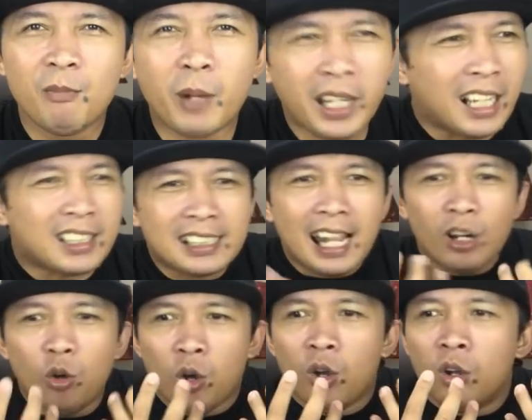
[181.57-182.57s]
Mereka
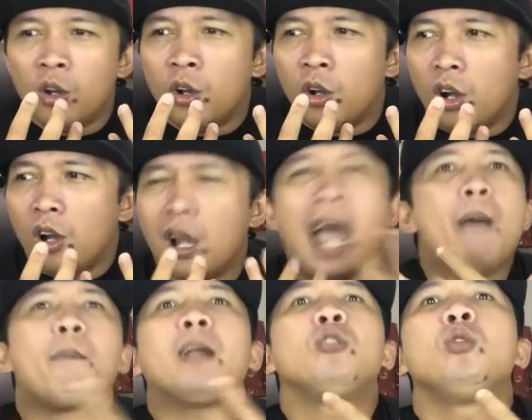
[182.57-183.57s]
selalu
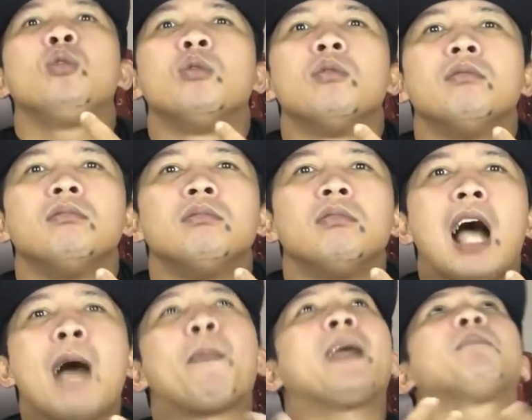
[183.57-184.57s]
apa dulu?
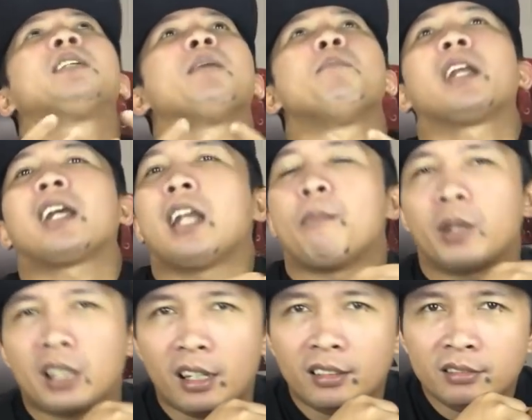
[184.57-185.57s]
Apa yang bisa mereka
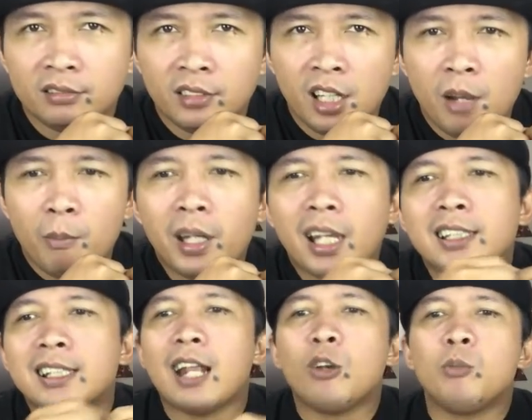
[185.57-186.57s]
dapatkan? Mereka
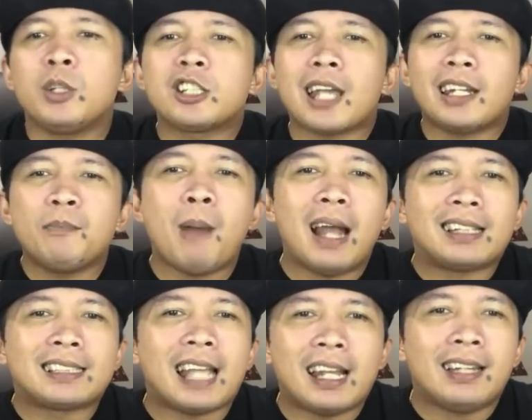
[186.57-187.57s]
selalu mencari
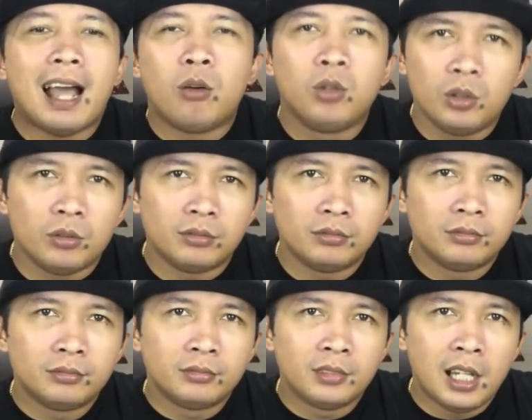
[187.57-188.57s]
balasan dahulu.
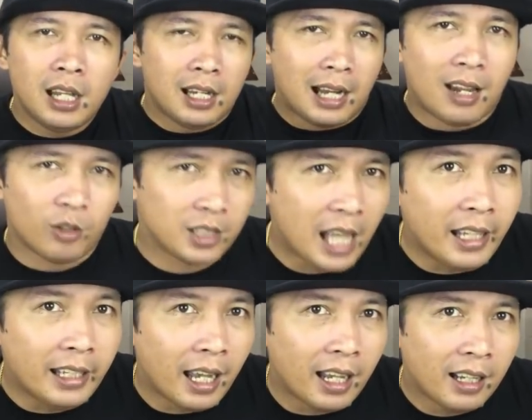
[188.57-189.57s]
Kalau
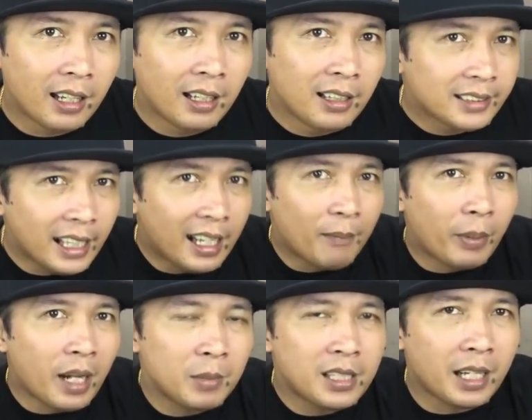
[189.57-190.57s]
saya, saya nggak
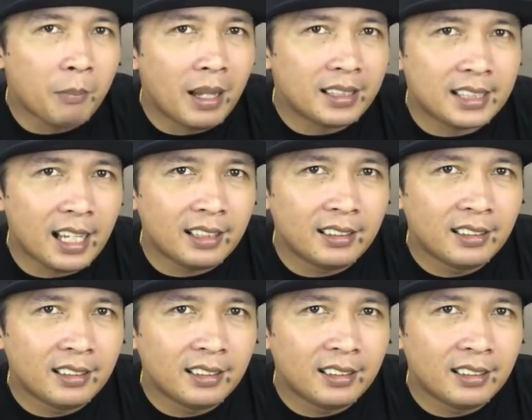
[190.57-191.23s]
pernah mencari balasan.